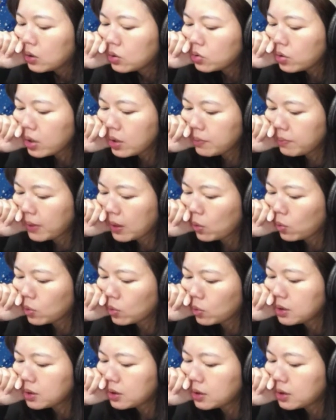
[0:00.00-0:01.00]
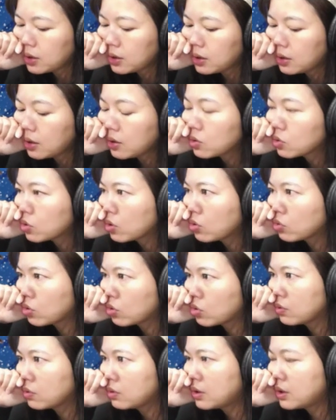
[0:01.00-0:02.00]
所以美国经济体一定受
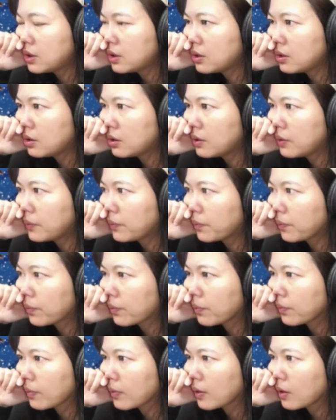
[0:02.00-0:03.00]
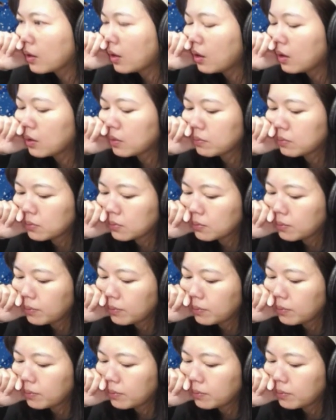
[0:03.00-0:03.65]
冲击哦，